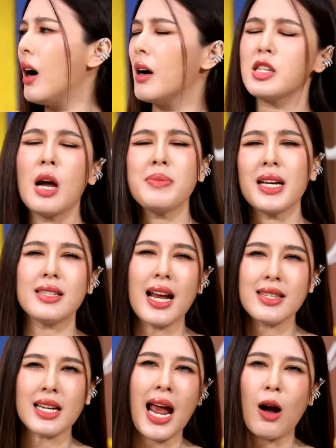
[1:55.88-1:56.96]
อชอบจัดแจ
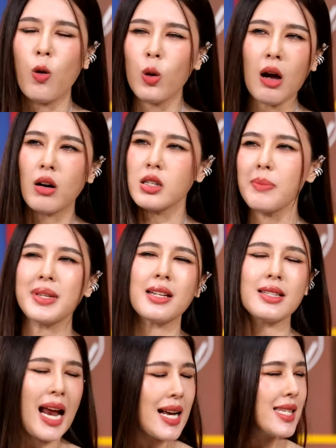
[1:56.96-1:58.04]
งจัดหาคู่เราก็ชอบจัด
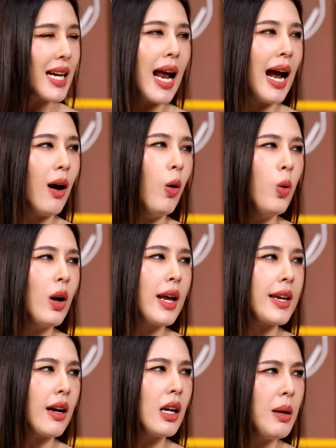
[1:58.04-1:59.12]
แจงจัดหาคู่อะไรอ
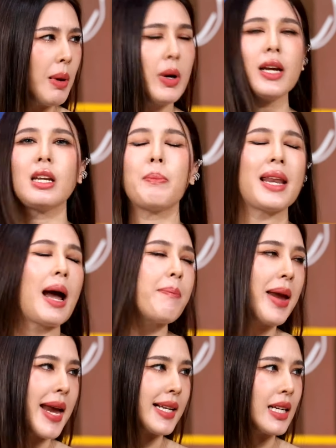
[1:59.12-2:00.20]
ย่างเงี้ยก็เลยแบบเฮ้ยมา
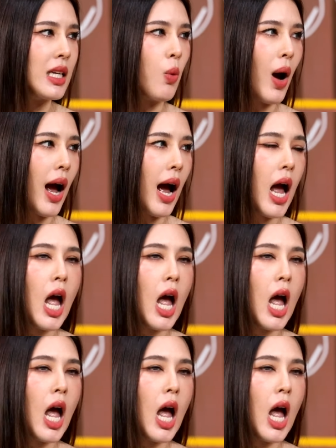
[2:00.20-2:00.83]
ทำเพจกันดีกว่า